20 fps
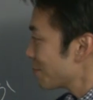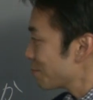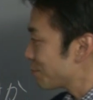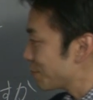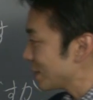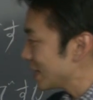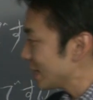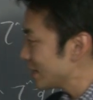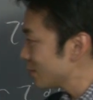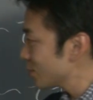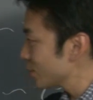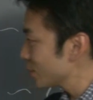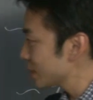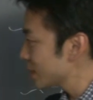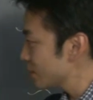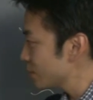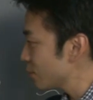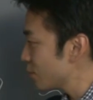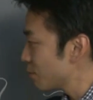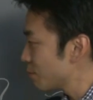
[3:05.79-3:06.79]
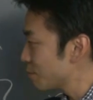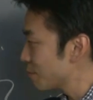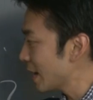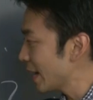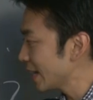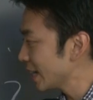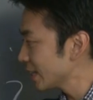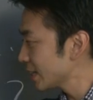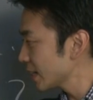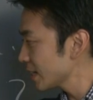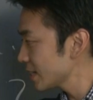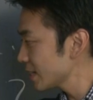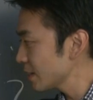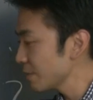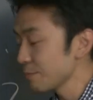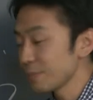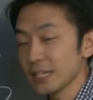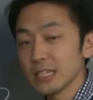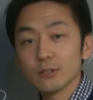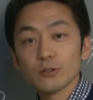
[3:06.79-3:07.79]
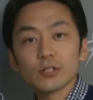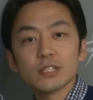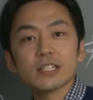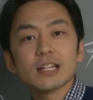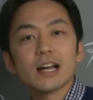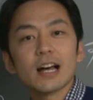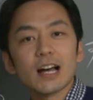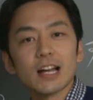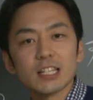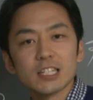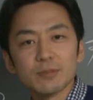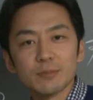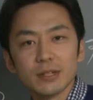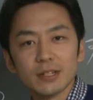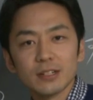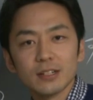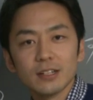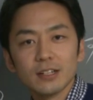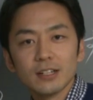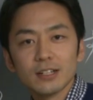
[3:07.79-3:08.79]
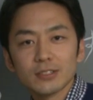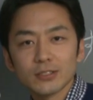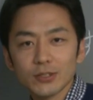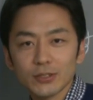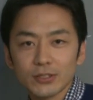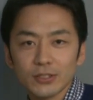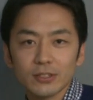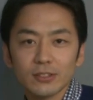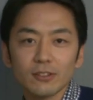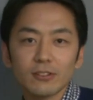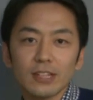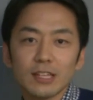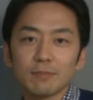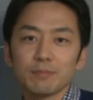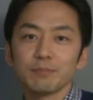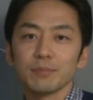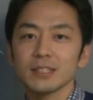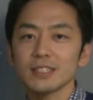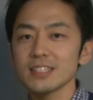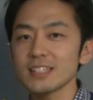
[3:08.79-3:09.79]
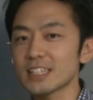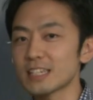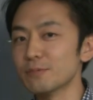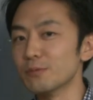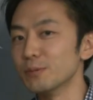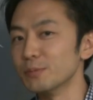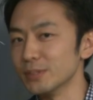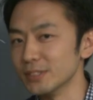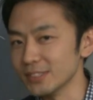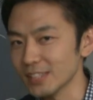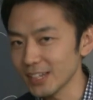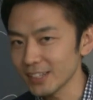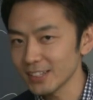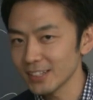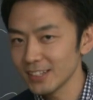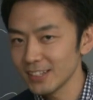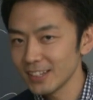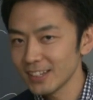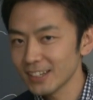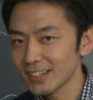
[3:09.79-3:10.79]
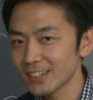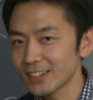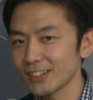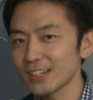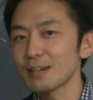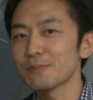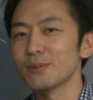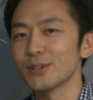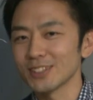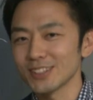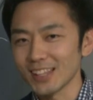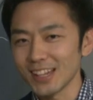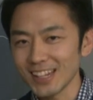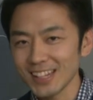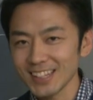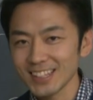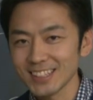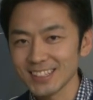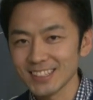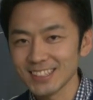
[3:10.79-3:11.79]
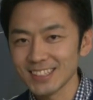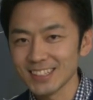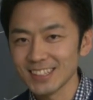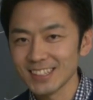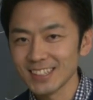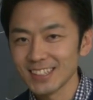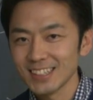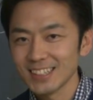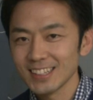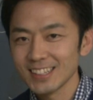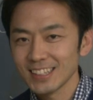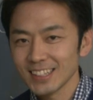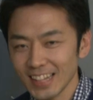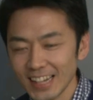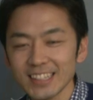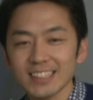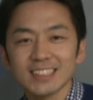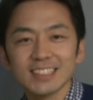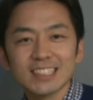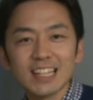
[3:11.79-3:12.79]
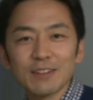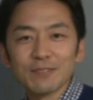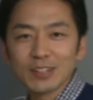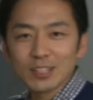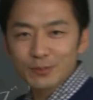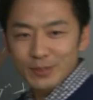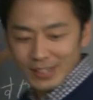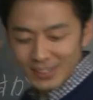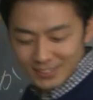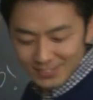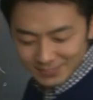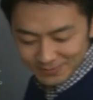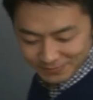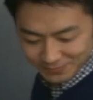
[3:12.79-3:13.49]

B 動詞を前に出して B 動詞で始める。そうすると一発で疑問文になる。これがポイントだね。はい、じゃあまとめるよ。